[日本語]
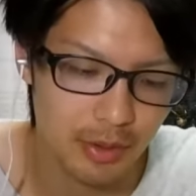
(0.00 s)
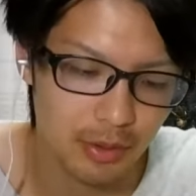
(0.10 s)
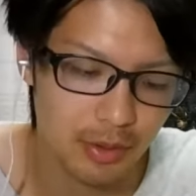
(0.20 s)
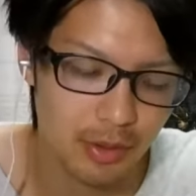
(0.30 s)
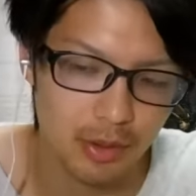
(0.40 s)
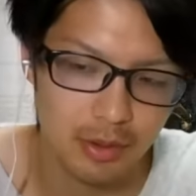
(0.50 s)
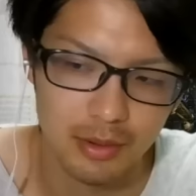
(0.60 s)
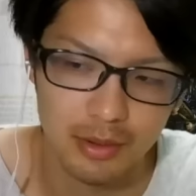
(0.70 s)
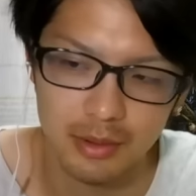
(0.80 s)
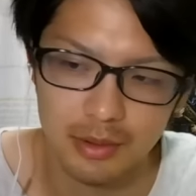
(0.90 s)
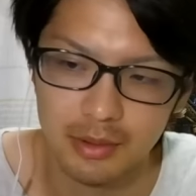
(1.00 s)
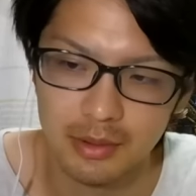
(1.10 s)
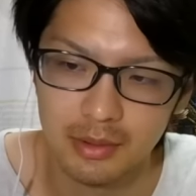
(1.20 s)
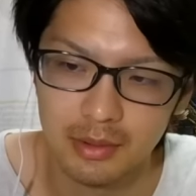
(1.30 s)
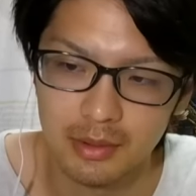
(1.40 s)
ミノとあれ
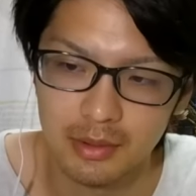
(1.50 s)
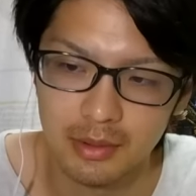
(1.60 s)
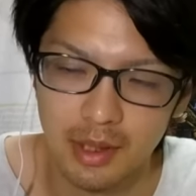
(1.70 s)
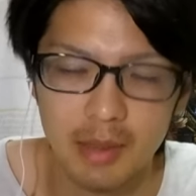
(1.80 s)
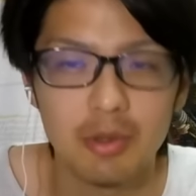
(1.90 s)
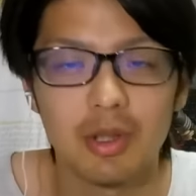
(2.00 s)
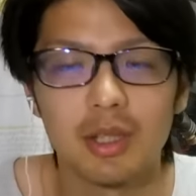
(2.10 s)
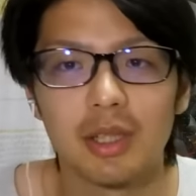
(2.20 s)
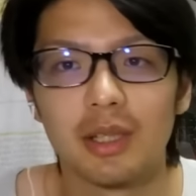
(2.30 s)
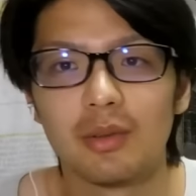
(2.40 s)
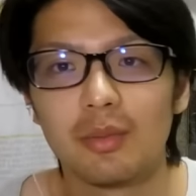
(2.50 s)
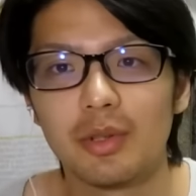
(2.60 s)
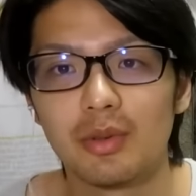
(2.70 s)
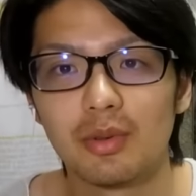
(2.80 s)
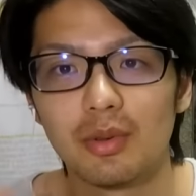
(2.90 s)
僕なんだっけ
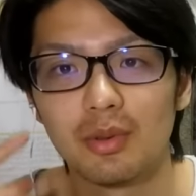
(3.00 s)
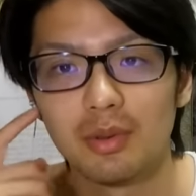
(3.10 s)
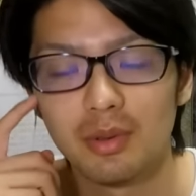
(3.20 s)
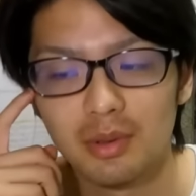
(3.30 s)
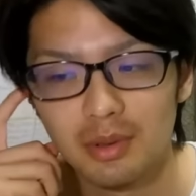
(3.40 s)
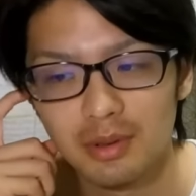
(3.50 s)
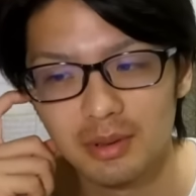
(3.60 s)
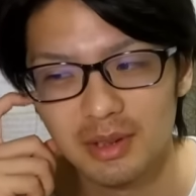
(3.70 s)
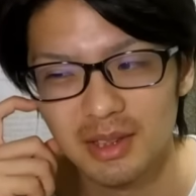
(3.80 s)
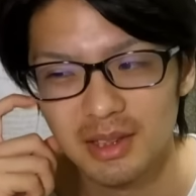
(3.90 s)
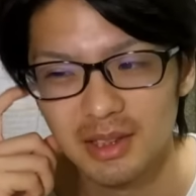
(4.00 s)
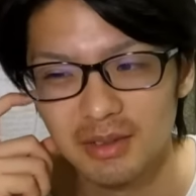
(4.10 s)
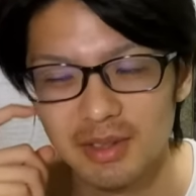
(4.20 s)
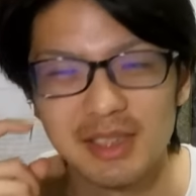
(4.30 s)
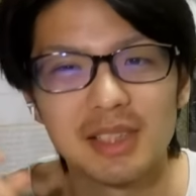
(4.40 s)
ドミノとそな
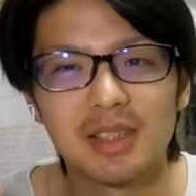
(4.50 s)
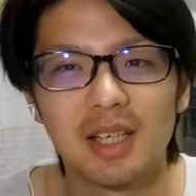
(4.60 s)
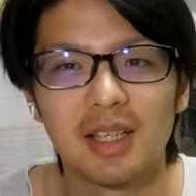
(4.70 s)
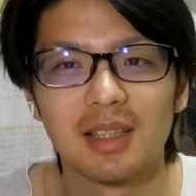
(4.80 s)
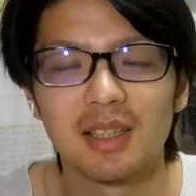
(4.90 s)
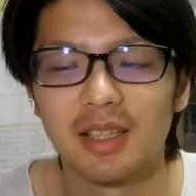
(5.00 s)
たの体を